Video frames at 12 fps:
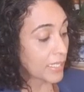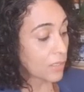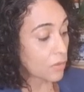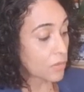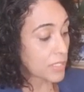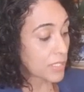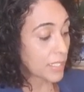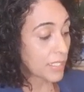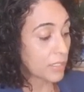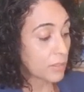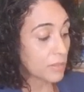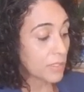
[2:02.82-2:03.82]
ela
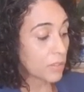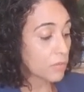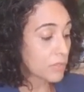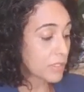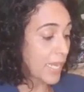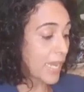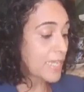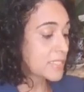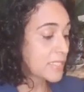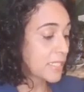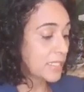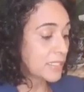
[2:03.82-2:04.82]
conseguiu encontrar,
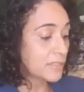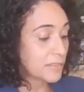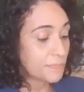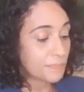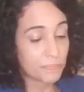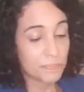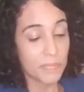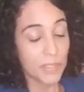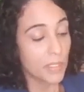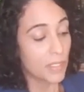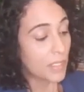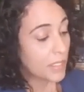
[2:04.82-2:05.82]
assim,
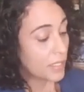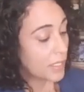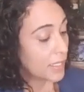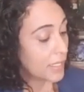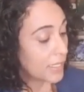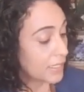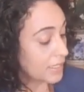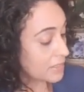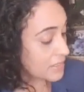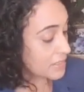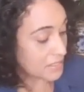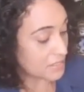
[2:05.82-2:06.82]

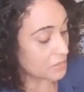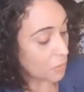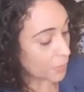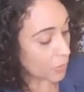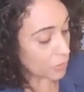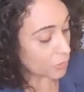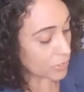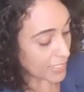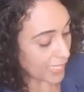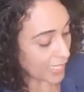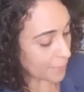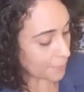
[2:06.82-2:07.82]
e não, não,
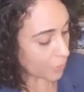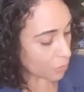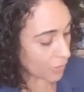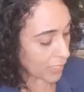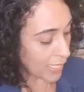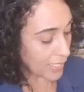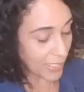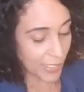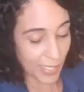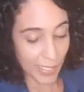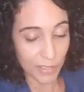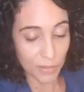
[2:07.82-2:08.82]
sem ela procurar
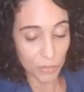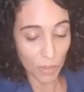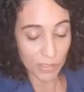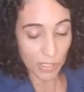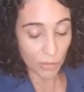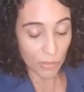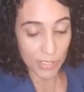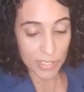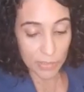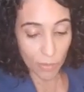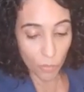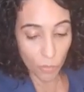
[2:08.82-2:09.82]
ninguém, quando
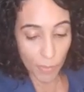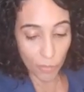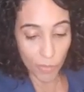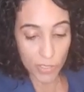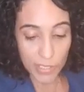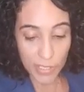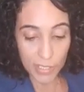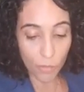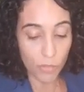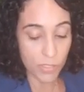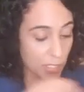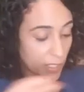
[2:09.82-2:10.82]
aconteceu alguma coisa que ela
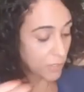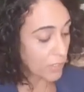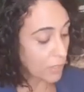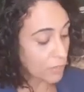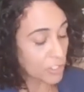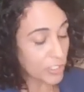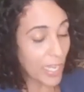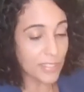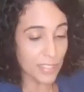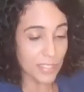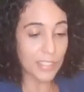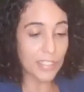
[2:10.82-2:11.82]
conseguiu dar um start,
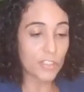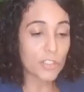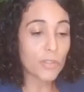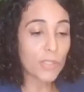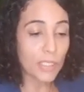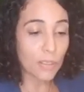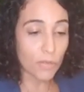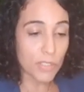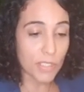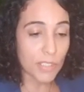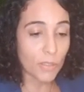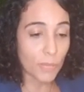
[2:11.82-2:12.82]
vocês acreditam que ela
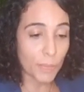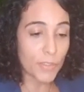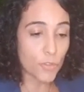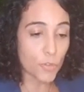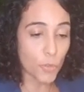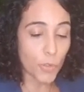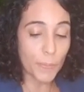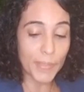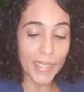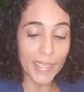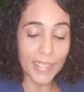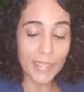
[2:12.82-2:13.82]
conseguiu uma pessoa
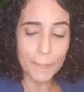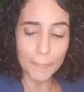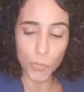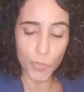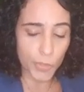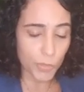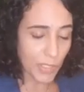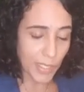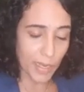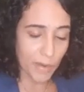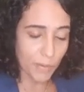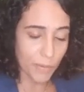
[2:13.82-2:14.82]
para ela muito
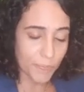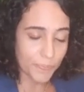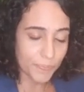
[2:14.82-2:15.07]
legal?